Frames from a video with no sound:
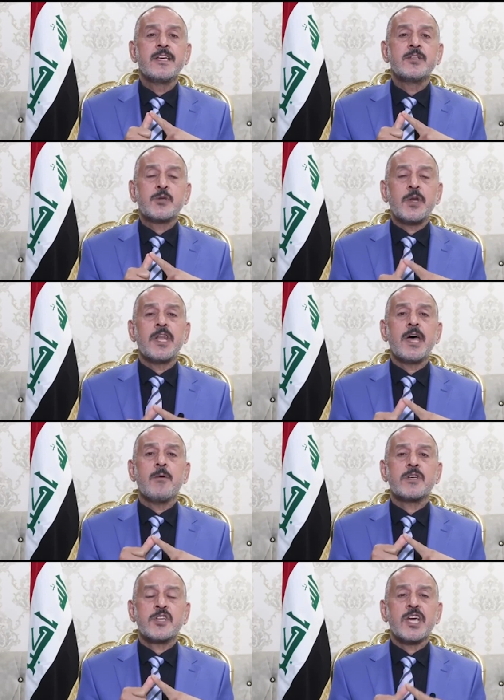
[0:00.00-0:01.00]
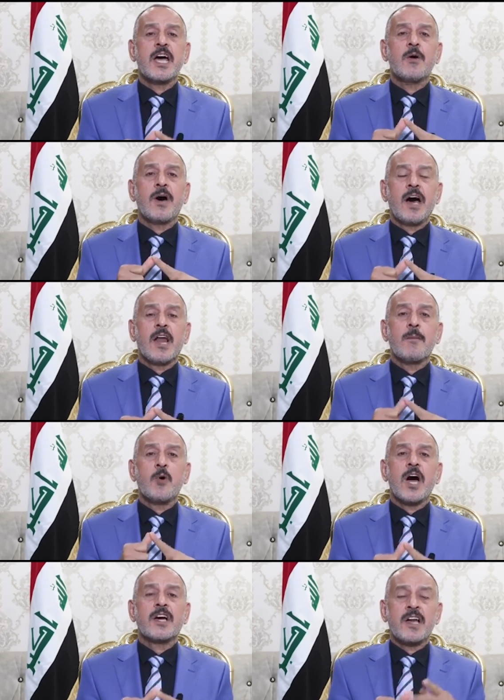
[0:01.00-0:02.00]
سنه وشيعه وعرب
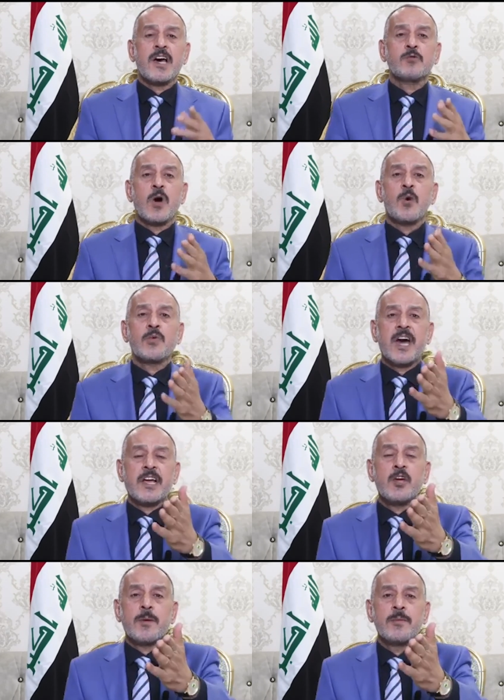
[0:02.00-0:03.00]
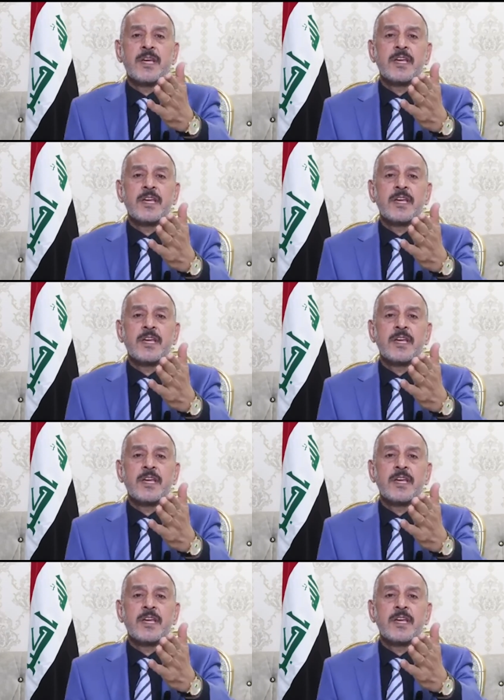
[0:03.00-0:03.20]
واكراد واوبذاكهم